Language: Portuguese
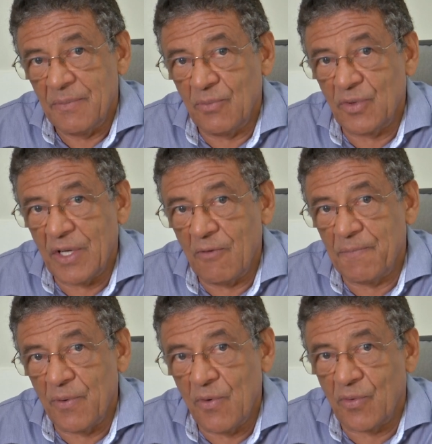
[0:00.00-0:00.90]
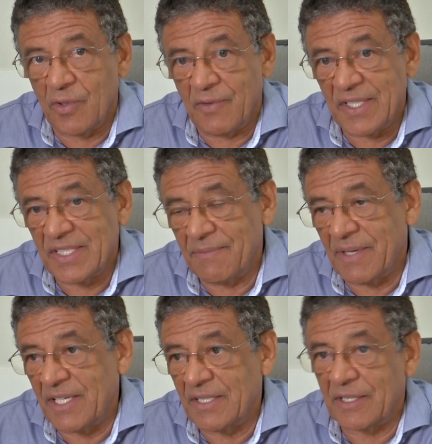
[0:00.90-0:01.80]
mudar um pouco, não vai ser
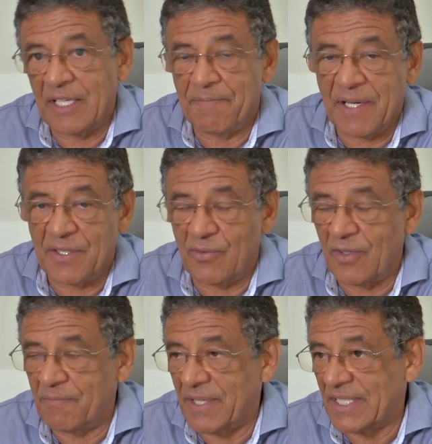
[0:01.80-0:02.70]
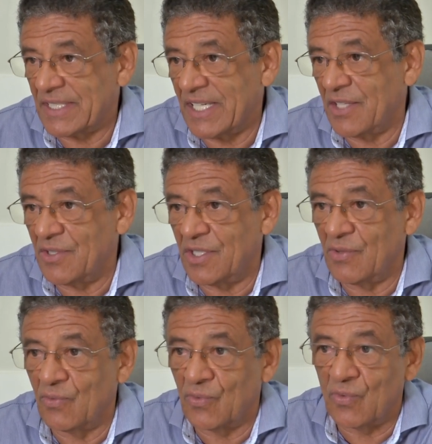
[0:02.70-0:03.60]
mais naquele padrão do ano passado
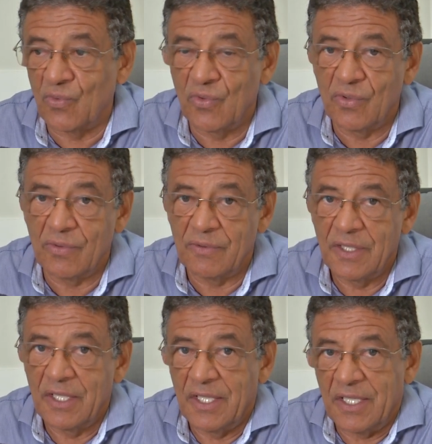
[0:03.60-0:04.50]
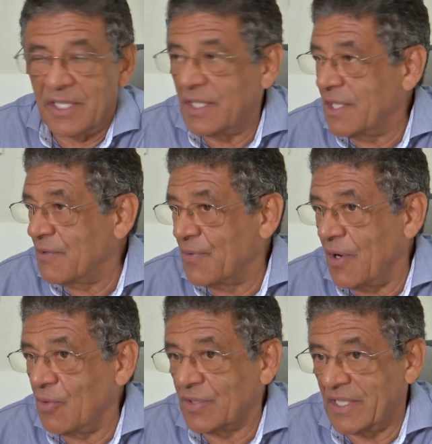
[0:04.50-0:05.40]
de um turno, ida e
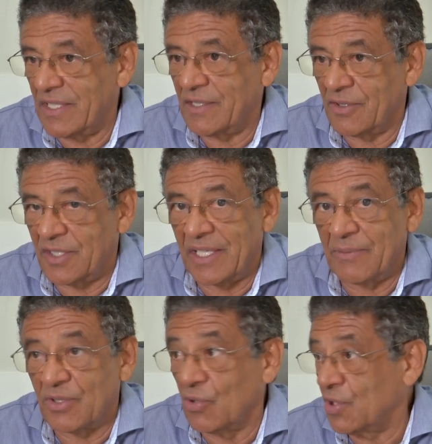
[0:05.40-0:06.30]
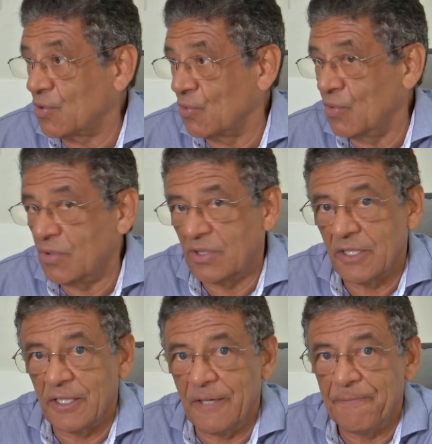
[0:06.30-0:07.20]
volta, né? Nós teremos dois turnos,
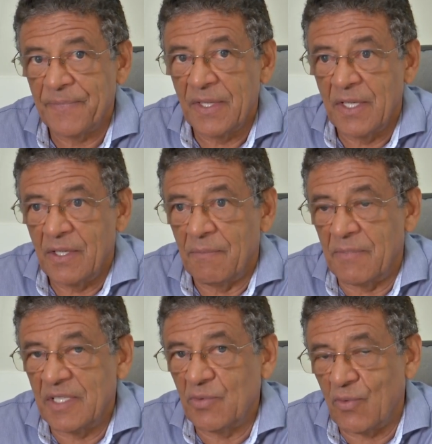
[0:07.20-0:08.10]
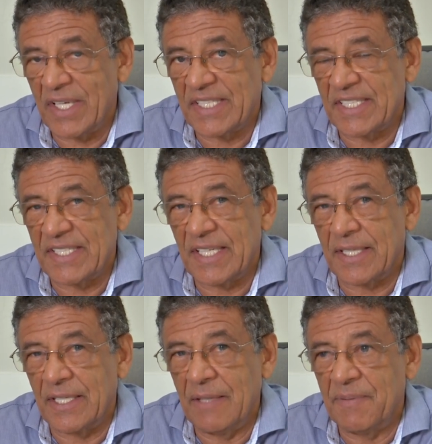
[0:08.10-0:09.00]
né? mesmo com as seis
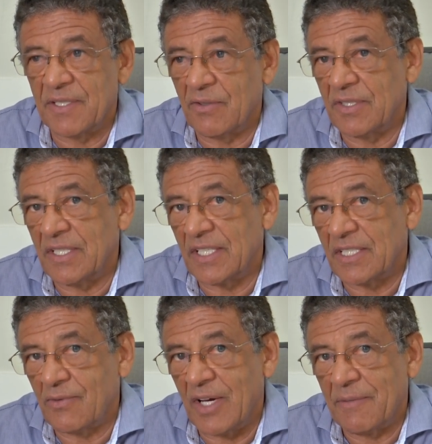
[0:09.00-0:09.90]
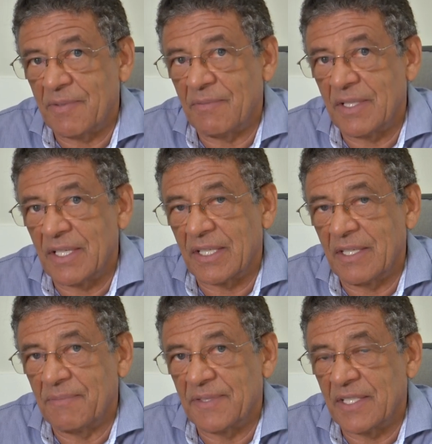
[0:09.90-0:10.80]
equipes, onde as quatro primeiras
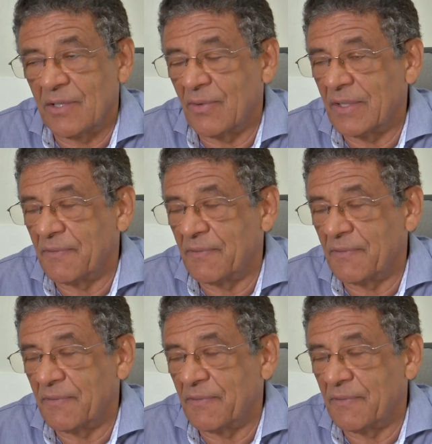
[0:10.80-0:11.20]
equipes serão